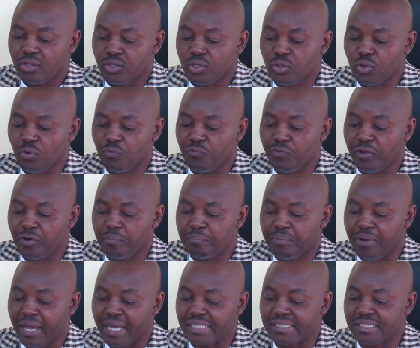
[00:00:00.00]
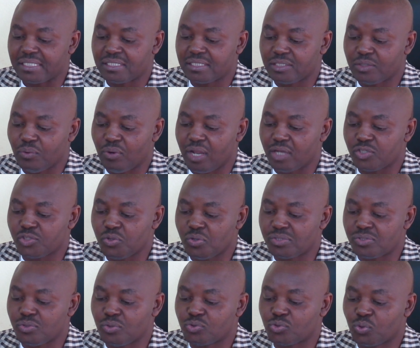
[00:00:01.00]
qui ne veulent pas réciter la
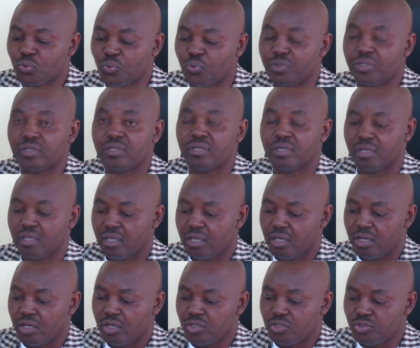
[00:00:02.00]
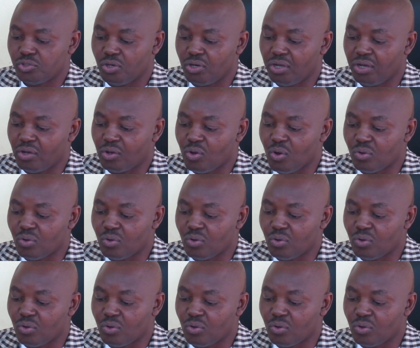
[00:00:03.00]
chose d'autrui. Je leur